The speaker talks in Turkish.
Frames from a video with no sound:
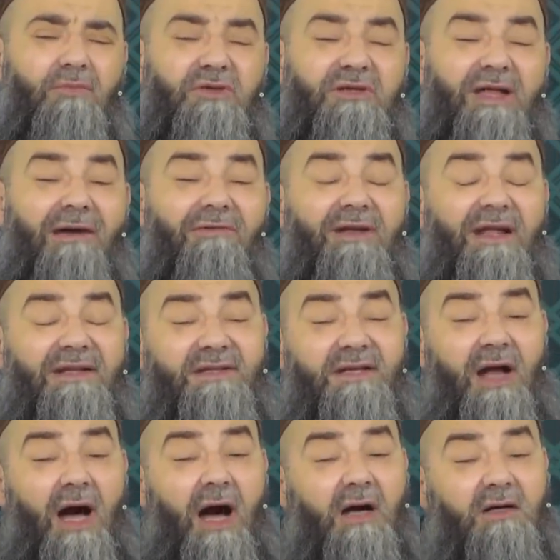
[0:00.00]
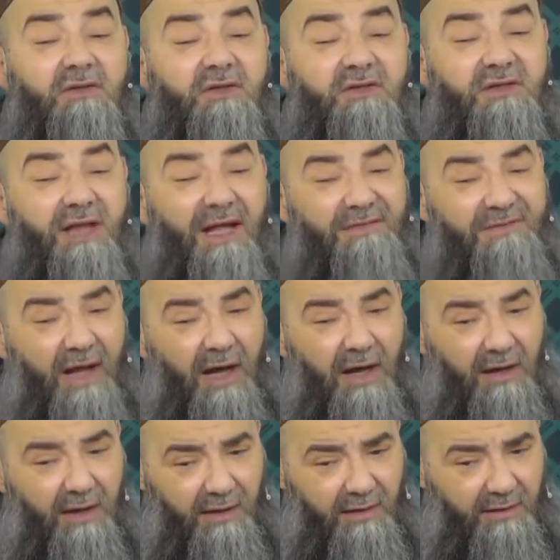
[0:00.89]
Devletin aklından
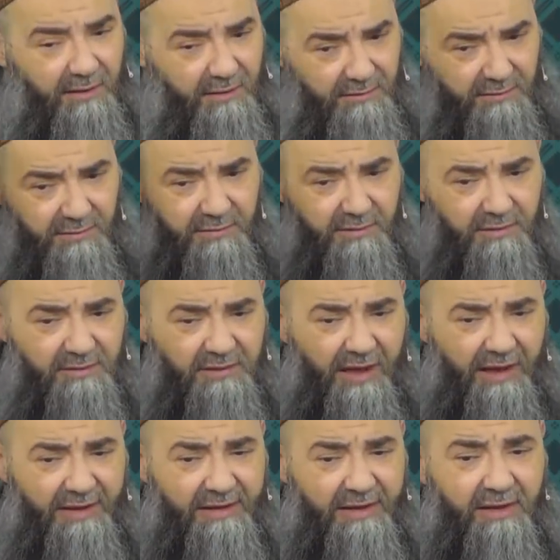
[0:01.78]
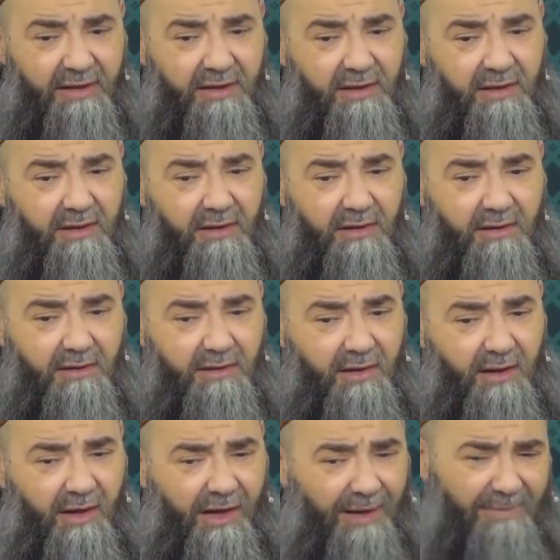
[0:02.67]
da yani
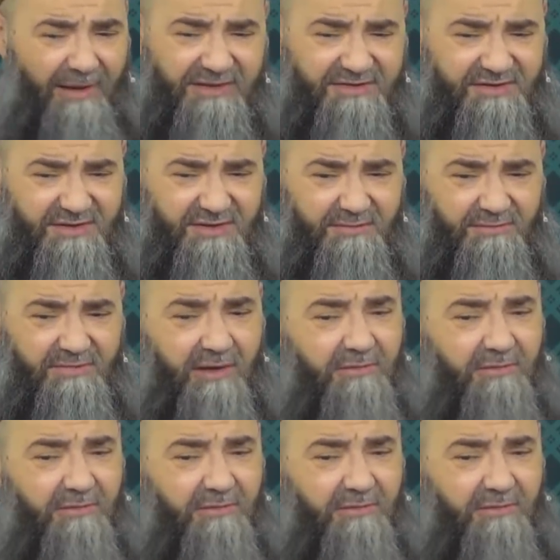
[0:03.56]
habersizim.